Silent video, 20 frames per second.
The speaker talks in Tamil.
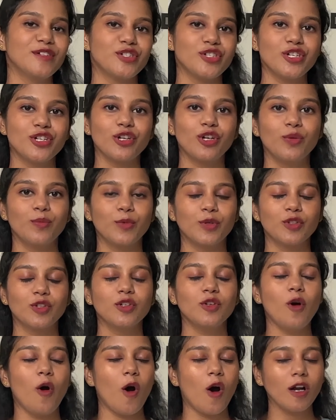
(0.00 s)
வச்சுட்டு
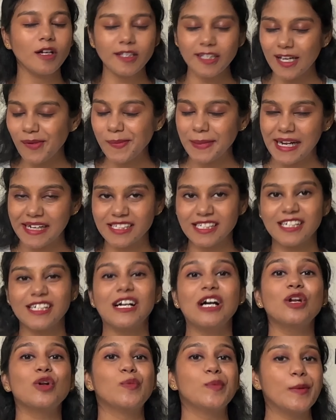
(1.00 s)
போது
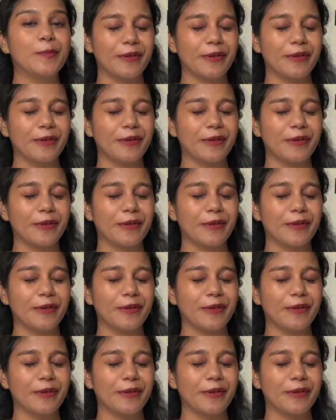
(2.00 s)
ஆட்டோமேட்டிக்கா ரொம்ப